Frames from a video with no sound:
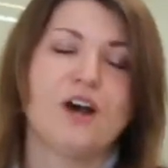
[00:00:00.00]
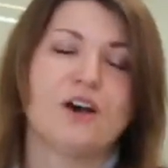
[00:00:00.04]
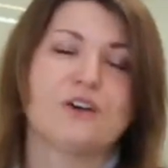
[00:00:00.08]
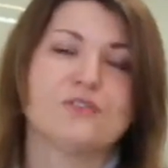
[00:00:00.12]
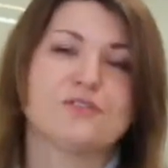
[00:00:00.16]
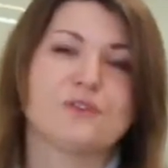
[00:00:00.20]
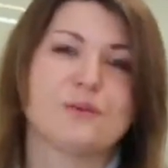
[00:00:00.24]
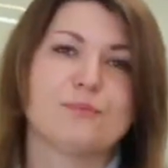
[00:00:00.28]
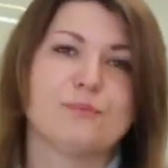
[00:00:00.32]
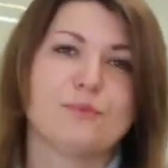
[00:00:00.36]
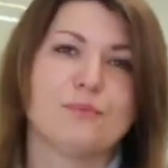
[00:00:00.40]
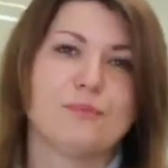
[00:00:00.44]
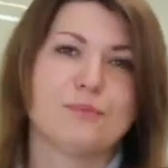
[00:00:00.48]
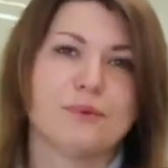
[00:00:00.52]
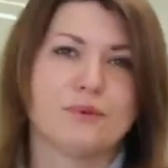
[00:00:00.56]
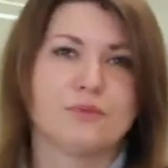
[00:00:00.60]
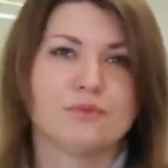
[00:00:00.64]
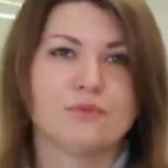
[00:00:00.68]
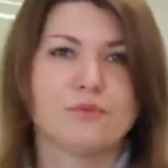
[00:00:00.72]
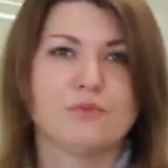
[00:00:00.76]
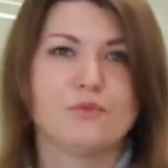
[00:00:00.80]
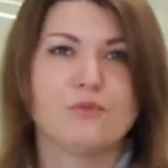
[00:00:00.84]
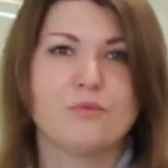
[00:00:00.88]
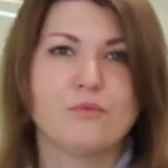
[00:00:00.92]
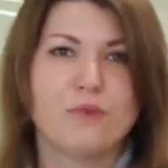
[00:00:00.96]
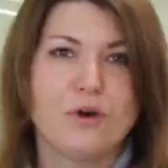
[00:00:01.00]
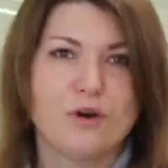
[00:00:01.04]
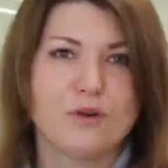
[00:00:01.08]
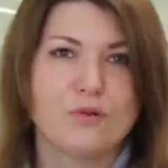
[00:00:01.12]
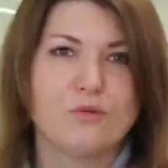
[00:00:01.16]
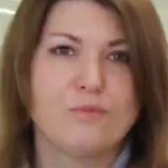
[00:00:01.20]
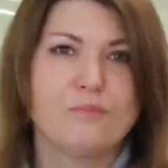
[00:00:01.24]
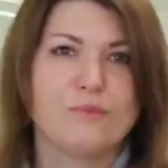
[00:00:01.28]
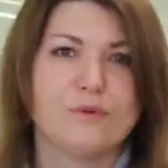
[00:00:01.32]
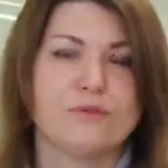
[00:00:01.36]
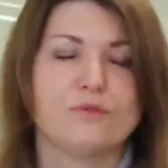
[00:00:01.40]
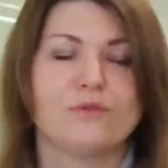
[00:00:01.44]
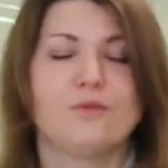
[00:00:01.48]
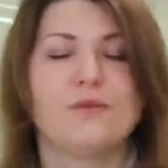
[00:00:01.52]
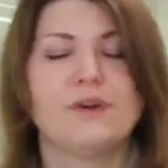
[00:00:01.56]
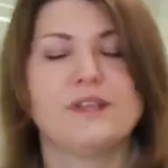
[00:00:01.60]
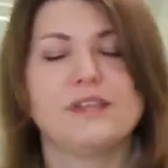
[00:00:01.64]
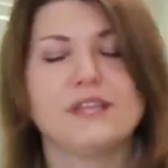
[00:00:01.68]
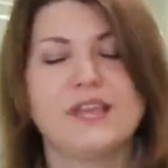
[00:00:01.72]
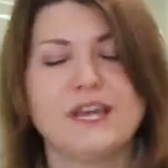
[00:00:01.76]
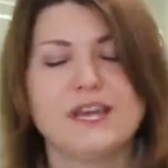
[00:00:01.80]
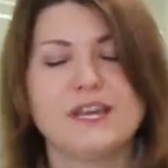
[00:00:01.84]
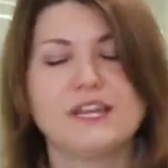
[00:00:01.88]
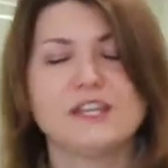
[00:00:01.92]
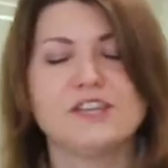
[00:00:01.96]
osobą pełną humoru, pełną
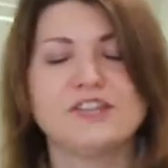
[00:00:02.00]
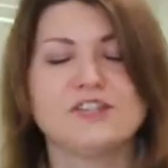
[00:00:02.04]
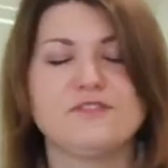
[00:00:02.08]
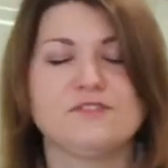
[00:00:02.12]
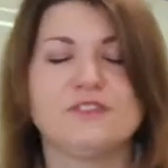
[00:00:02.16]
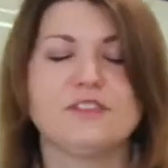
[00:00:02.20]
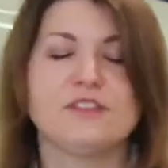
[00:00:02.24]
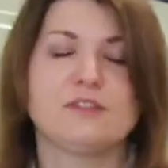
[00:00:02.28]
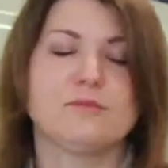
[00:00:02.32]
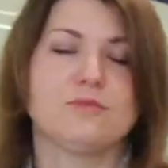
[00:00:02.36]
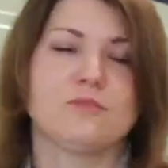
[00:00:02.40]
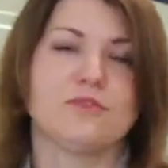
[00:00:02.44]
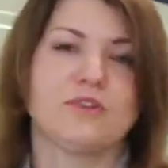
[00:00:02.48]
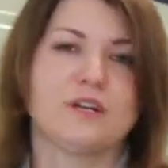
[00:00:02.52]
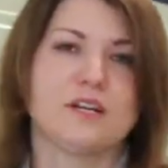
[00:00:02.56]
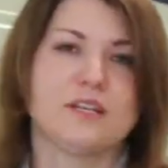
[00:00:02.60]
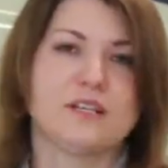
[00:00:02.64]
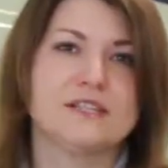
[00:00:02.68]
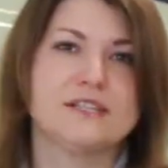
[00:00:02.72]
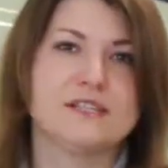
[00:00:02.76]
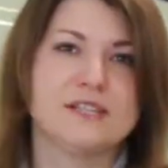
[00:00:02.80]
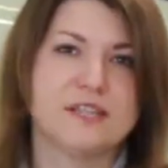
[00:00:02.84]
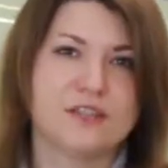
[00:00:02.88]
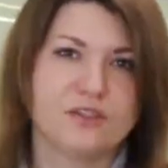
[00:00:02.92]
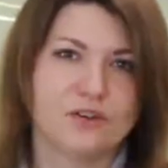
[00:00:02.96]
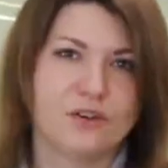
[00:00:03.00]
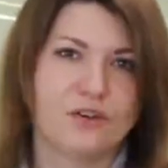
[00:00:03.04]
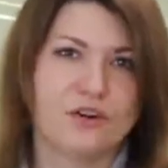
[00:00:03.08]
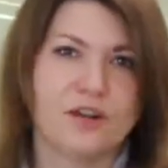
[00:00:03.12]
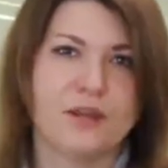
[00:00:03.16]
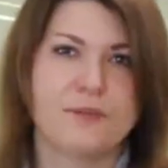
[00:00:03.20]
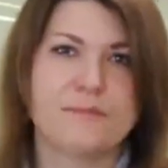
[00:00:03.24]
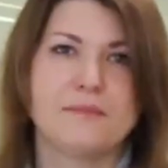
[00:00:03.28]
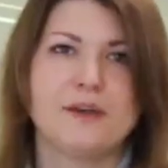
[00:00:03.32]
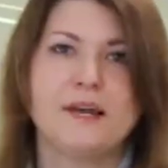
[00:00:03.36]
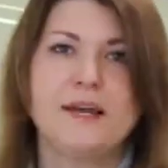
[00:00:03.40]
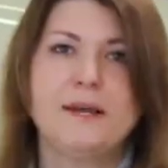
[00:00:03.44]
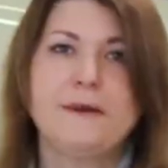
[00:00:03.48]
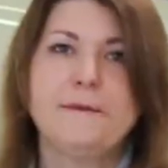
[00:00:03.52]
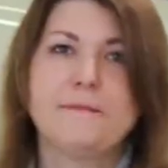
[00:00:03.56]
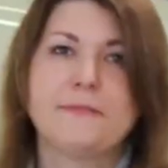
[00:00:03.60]
energii, świetnym organizatorem.